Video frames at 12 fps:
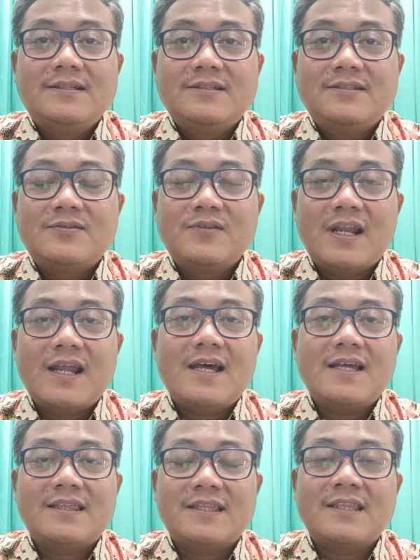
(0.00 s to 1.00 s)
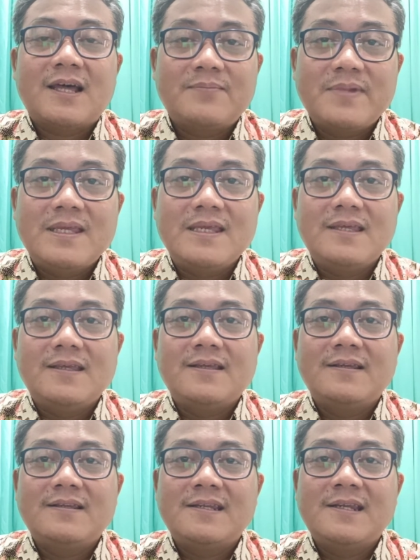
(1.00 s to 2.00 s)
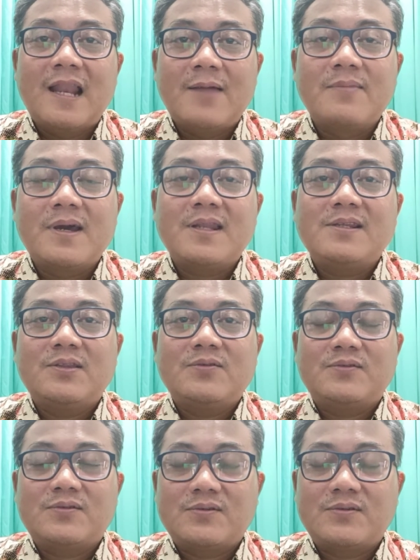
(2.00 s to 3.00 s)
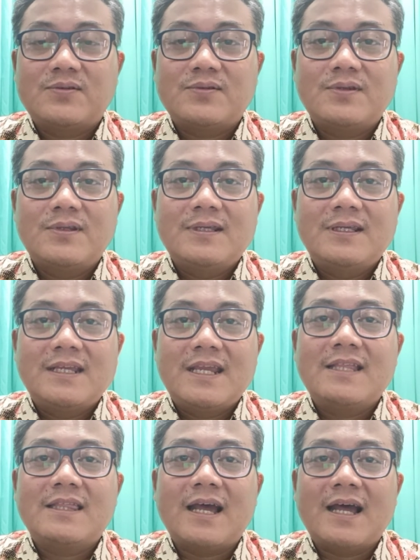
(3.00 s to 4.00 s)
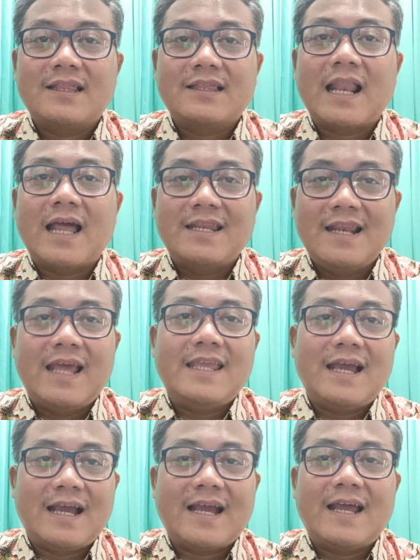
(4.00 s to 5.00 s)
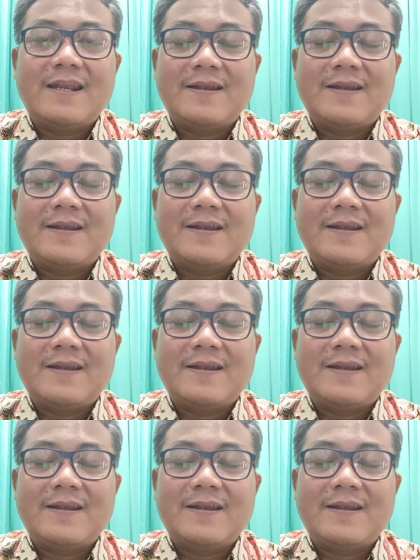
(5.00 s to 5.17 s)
Saudara, tetapi di dalam Kristus kita telah dilayakkan.